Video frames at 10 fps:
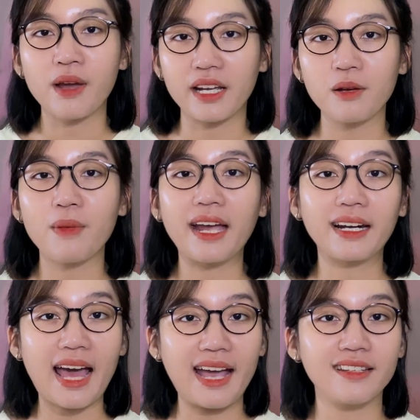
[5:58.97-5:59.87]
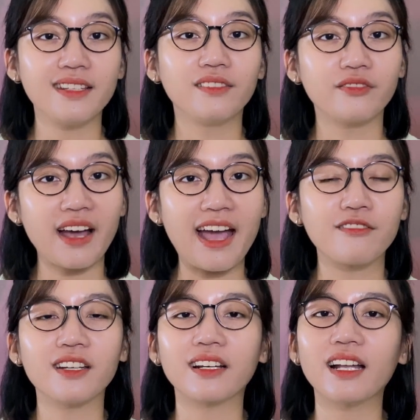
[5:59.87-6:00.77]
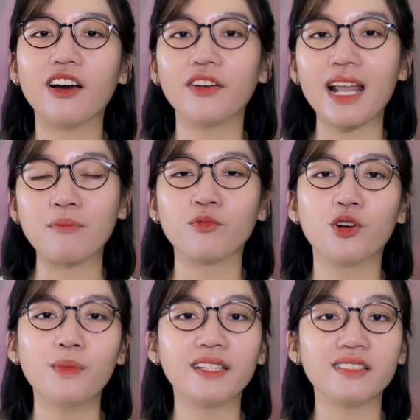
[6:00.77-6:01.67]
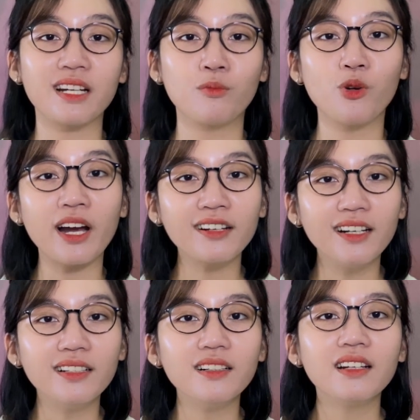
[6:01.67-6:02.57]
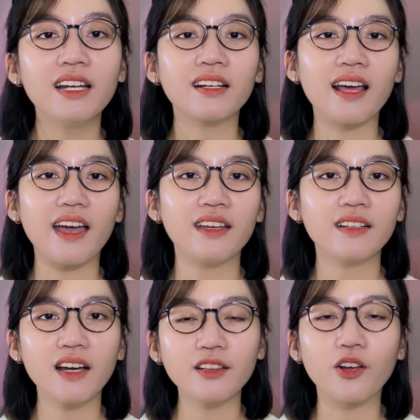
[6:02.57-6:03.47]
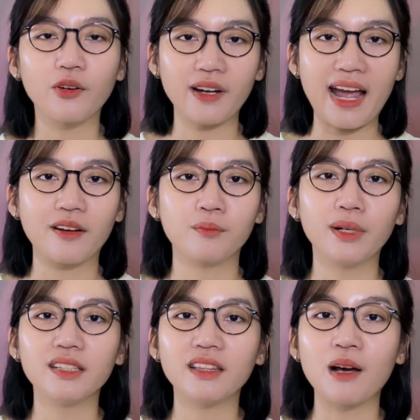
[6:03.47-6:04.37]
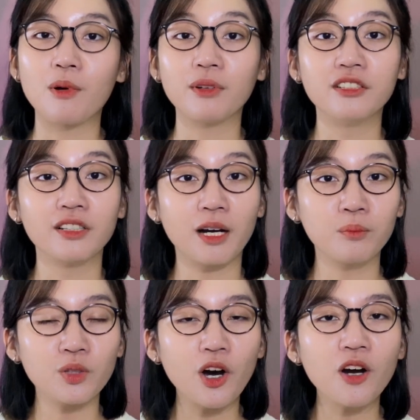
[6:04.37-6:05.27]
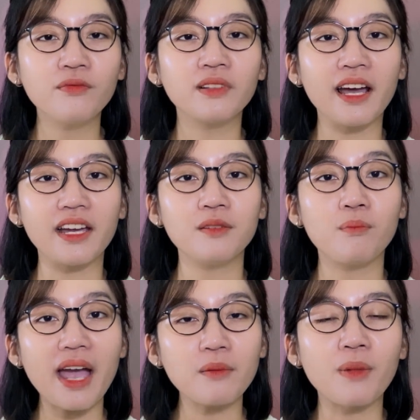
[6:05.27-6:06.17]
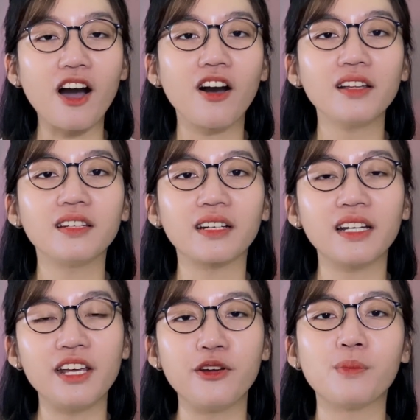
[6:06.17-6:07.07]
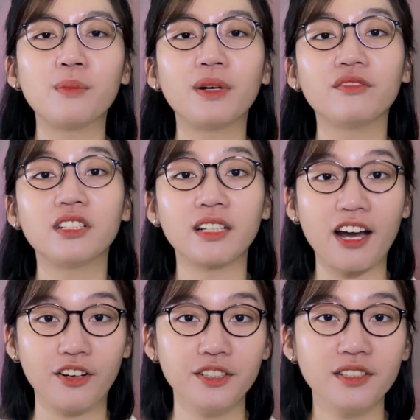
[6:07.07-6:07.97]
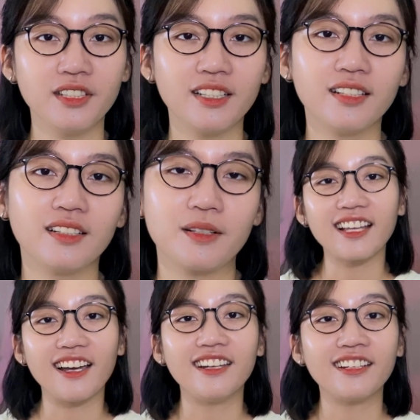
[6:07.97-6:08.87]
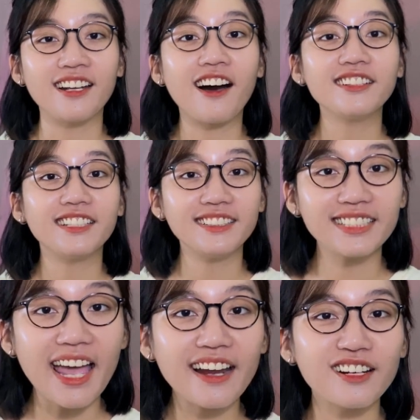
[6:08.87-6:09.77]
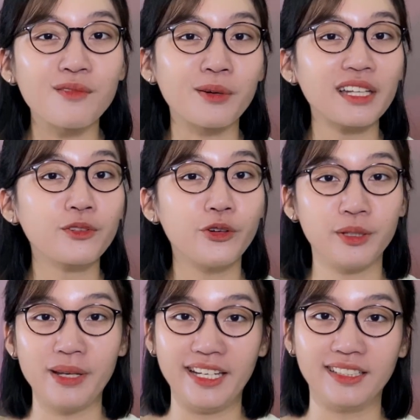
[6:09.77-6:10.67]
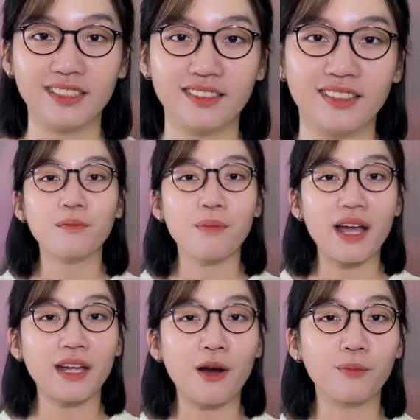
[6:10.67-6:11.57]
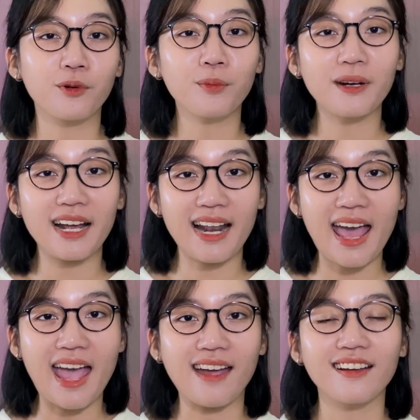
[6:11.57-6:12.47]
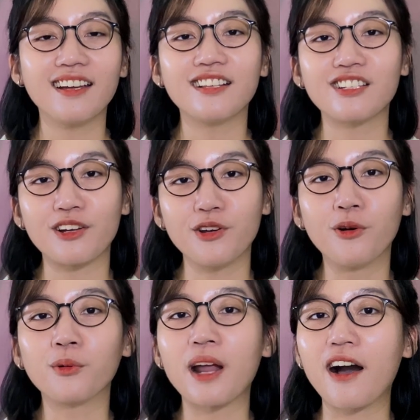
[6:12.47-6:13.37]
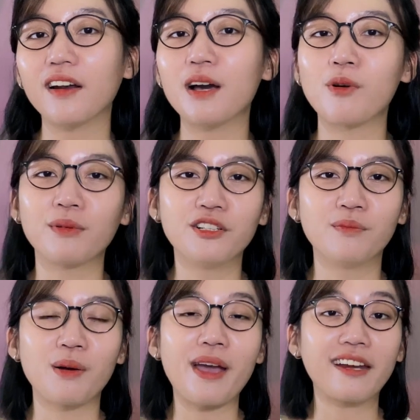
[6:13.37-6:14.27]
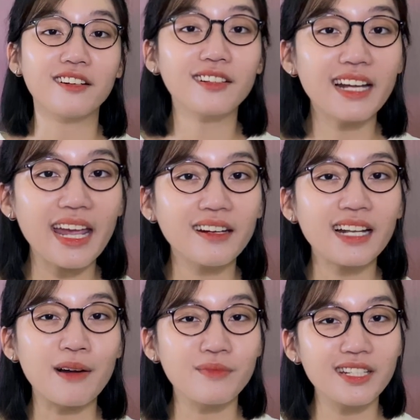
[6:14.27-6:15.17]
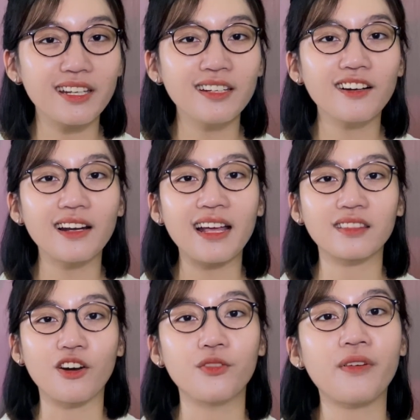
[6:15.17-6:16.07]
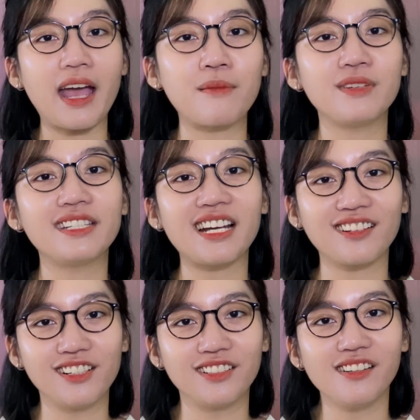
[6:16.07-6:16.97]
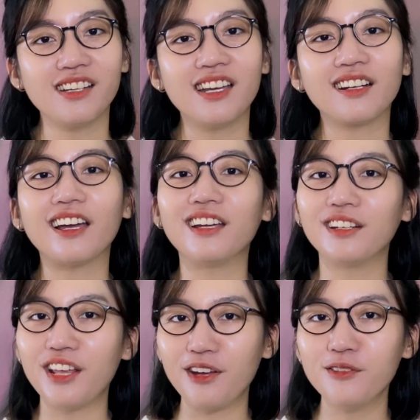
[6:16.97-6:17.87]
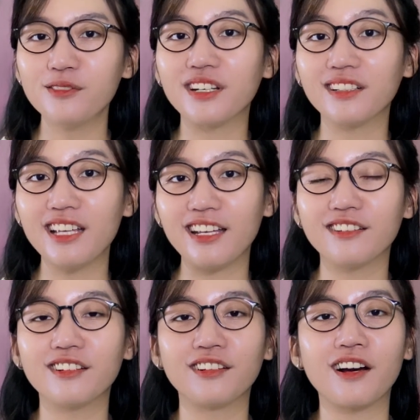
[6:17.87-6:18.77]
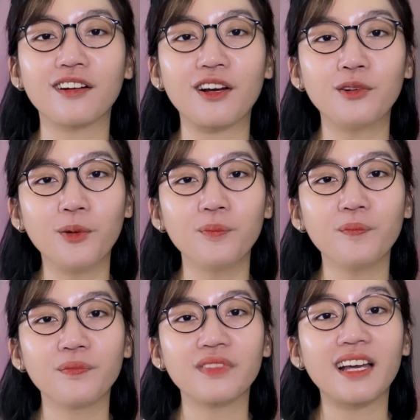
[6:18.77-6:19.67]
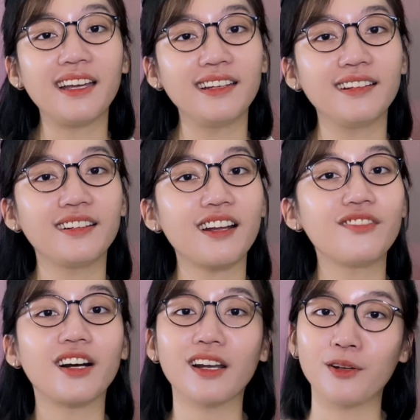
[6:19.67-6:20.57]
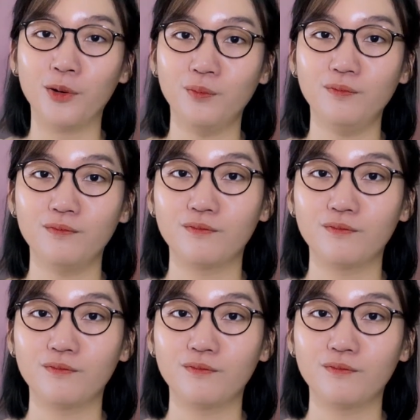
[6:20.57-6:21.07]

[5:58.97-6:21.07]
mà các bạn lại nhìn vào những cái lỗi lầm của mình trong quá khứ để kết luận rằng mình là một người không tốt để bác bỏ những cái điều mà mình vừa nói thì đó chính xác là một cách ngụy biện bài học rút ra là cho dù đó là một người mà bạn rất ghét thậm chí có là tội phạm đi chăng nữa thì nếu những gì người đó nói đúng thì nó vẫn là đúng